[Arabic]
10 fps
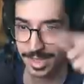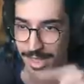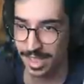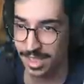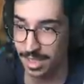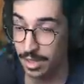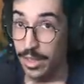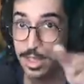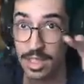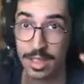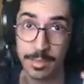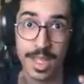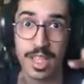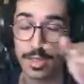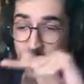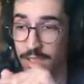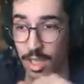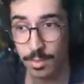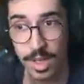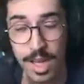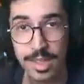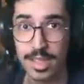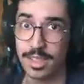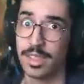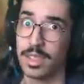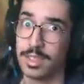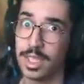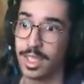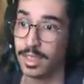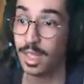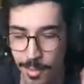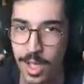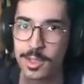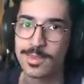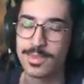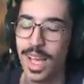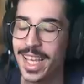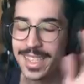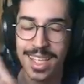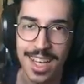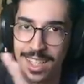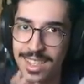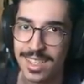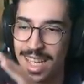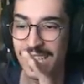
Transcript: ما اشترك يشترك فيها زر التنبيهات ينزل لكم مقاطع عن سيزون جديد معكم اي سياره تنزل